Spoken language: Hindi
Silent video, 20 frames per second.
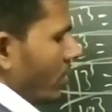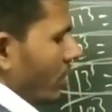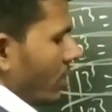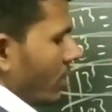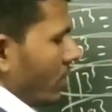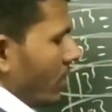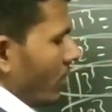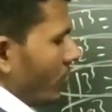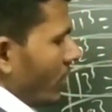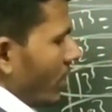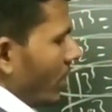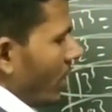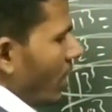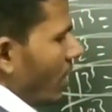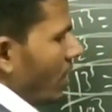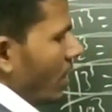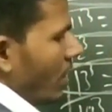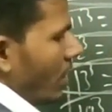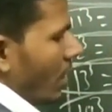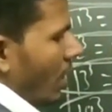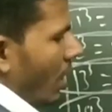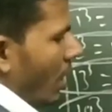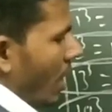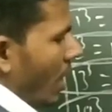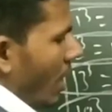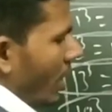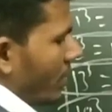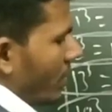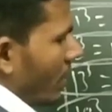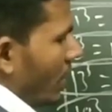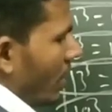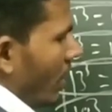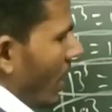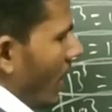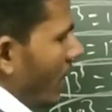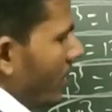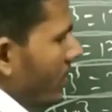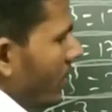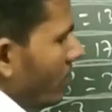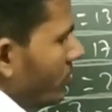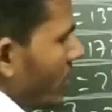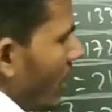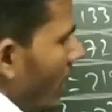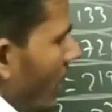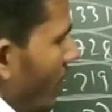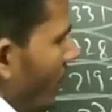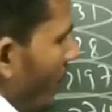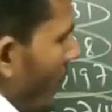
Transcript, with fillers: कितना हो जाएगा आठ आठ और चार